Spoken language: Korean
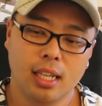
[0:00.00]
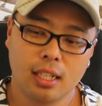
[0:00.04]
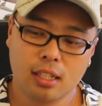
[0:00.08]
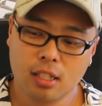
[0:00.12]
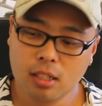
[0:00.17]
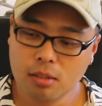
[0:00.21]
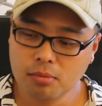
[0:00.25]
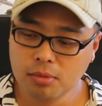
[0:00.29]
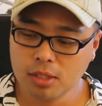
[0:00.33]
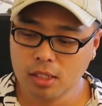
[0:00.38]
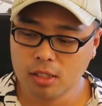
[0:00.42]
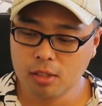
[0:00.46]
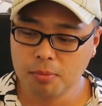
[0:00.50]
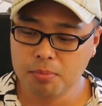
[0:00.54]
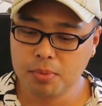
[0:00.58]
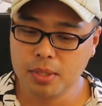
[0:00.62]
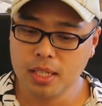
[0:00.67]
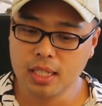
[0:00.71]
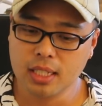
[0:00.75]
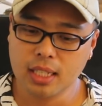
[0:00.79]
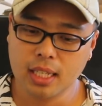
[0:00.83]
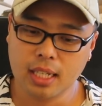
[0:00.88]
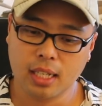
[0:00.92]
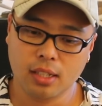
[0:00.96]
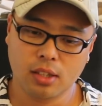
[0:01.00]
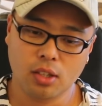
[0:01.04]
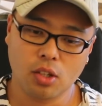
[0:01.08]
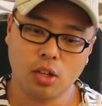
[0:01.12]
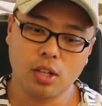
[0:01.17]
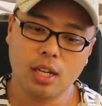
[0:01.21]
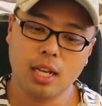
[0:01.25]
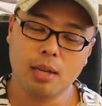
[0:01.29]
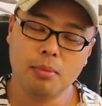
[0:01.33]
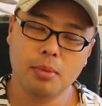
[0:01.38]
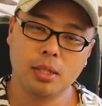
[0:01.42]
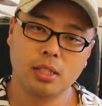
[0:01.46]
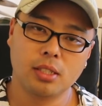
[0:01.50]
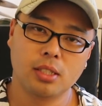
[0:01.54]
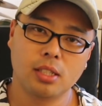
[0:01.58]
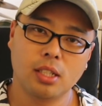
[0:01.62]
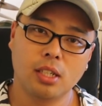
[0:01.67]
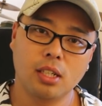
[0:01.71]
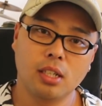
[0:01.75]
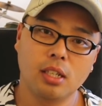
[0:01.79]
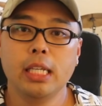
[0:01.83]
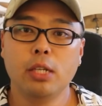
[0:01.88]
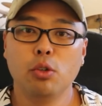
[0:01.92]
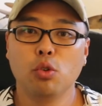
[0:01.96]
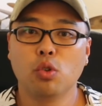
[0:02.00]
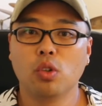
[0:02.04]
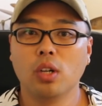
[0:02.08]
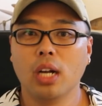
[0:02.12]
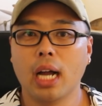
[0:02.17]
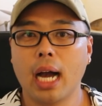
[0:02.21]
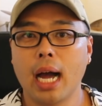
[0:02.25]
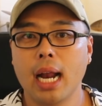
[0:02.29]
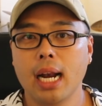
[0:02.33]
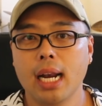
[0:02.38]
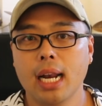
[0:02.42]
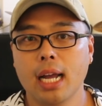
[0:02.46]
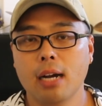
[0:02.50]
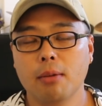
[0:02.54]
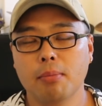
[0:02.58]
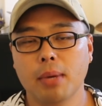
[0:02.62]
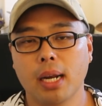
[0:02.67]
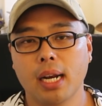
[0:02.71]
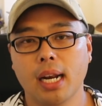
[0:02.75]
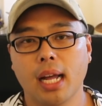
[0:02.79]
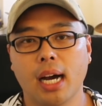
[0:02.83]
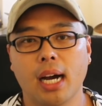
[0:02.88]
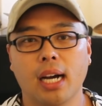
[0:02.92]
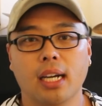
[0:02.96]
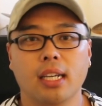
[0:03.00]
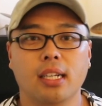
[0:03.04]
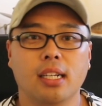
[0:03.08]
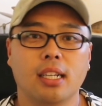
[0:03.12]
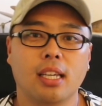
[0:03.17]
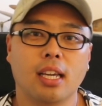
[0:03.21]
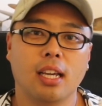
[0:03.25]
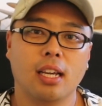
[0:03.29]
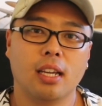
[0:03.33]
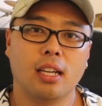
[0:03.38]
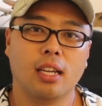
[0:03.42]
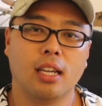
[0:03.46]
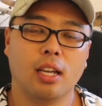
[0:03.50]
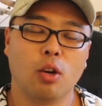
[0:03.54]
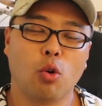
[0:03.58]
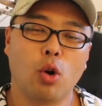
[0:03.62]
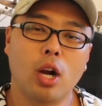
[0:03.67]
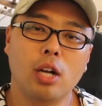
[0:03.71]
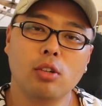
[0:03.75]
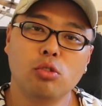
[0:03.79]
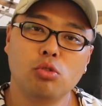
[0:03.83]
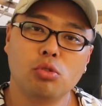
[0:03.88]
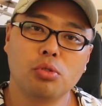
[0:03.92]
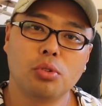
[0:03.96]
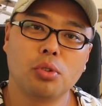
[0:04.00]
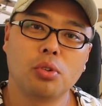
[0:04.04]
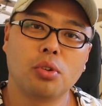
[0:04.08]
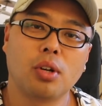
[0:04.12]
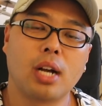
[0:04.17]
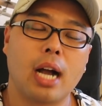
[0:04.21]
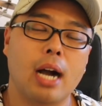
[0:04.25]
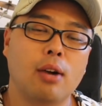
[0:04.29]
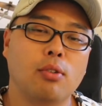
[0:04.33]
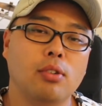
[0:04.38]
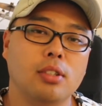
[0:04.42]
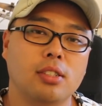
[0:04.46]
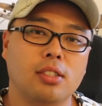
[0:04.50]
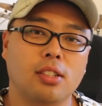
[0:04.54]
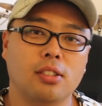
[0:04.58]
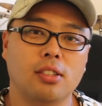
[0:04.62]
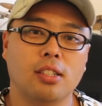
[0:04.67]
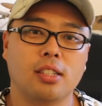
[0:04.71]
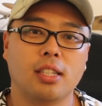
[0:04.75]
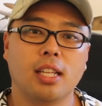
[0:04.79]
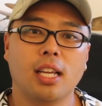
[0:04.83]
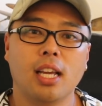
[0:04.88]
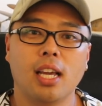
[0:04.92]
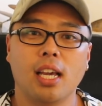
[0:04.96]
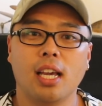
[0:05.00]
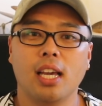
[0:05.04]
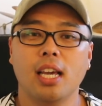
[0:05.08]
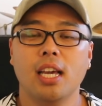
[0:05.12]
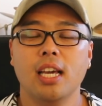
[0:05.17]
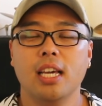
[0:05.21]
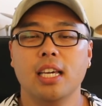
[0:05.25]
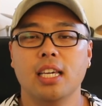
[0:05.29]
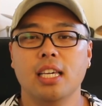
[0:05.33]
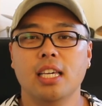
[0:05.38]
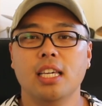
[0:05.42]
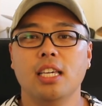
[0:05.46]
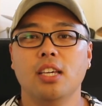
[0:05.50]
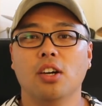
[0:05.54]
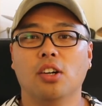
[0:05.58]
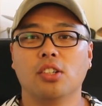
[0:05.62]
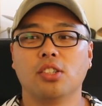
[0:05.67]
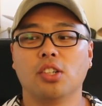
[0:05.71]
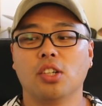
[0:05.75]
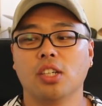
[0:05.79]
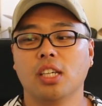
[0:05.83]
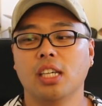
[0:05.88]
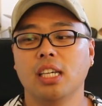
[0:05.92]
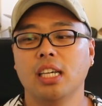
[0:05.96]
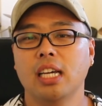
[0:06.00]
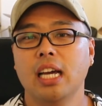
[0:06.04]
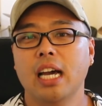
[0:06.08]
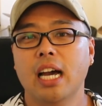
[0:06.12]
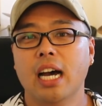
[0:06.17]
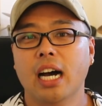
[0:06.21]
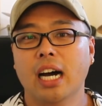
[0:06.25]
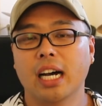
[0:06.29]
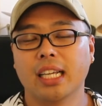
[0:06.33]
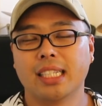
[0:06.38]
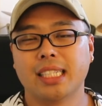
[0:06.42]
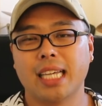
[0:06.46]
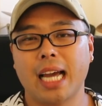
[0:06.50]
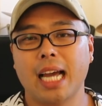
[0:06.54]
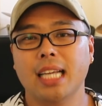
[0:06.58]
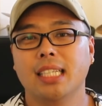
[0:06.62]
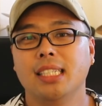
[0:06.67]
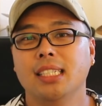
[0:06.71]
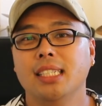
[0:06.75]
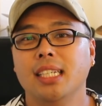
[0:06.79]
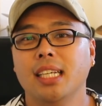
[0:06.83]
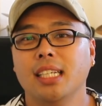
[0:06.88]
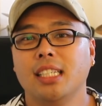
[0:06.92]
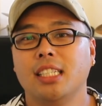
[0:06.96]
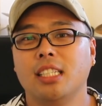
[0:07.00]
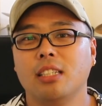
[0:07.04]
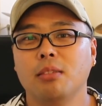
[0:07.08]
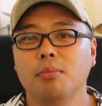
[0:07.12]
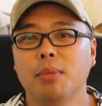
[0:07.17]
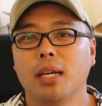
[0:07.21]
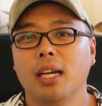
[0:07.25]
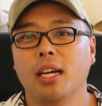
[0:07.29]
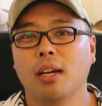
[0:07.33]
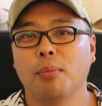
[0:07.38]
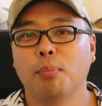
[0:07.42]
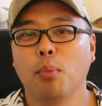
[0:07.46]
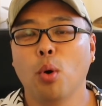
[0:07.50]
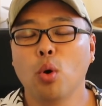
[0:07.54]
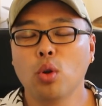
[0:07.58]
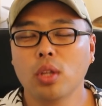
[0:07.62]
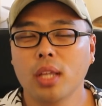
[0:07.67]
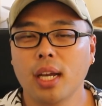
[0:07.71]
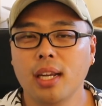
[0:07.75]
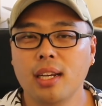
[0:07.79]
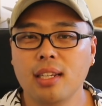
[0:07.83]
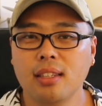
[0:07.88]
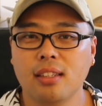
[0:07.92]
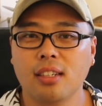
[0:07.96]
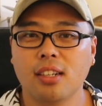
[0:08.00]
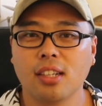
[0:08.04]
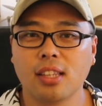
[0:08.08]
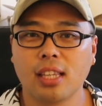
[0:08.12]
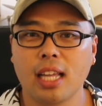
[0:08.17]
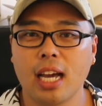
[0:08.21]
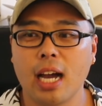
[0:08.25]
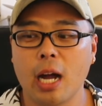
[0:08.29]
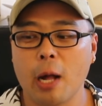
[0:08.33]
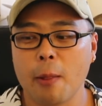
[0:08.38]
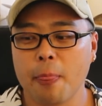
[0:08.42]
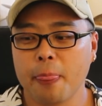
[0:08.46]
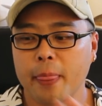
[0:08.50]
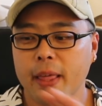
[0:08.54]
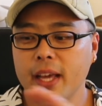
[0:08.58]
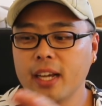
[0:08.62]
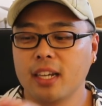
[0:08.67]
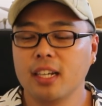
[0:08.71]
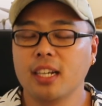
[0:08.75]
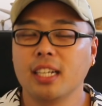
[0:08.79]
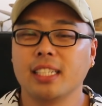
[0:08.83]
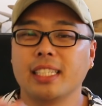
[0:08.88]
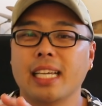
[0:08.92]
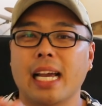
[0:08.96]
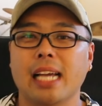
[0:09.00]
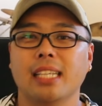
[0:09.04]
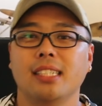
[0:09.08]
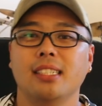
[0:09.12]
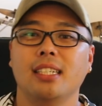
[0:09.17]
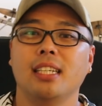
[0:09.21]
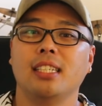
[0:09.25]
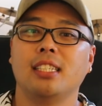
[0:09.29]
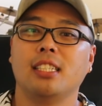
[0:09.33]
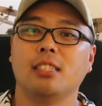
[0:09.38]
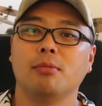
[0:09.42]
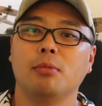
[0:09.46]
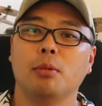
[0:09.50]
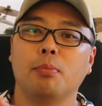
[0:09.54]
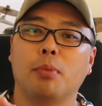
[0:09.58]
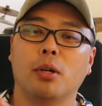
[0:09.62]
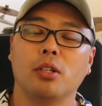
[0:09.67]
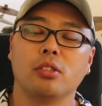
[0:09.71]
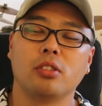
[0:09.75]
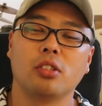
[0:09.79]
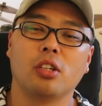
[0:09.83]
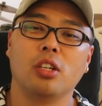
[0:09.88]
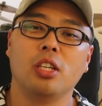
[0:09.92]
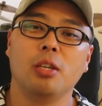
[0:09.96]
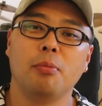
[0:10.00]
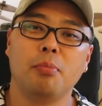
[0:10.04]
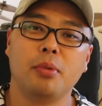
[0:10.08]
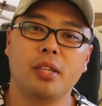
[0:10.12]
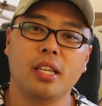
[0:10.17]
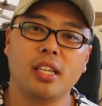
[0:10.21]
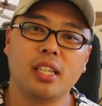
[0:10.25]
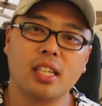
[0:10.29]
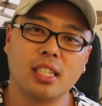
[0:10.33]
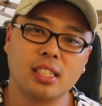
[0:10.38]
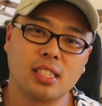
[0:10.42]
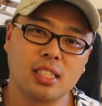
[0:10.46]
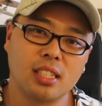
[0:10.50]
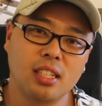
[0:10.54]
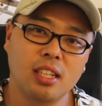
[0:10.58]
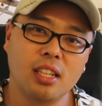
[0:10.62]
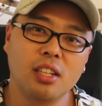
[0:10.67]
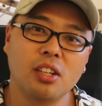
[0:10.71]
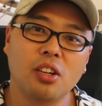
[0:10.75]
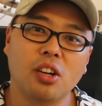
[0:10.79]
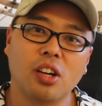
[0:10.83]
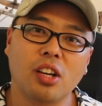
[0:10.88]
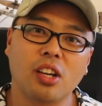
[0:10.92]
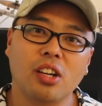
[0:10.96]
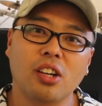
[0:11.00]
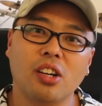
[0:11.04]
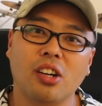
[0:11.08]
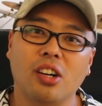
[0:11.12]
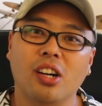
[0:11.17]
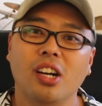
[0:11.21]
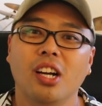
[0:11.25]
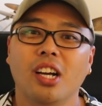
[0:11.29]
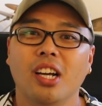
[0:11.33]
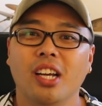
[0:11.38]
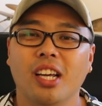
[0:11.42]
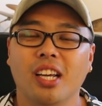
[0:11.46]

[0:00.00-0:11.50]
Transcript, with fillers: 그러면서 그 비행기가 떠나면서 이륙을 할랑말랑 이렇게 활주로로 가고 있었는데, 이 여성이 자신의 짐에 폭탄 들었다. 네, 그러니까 자신의 짐은 벌써 이 비행기에 실린 거예요.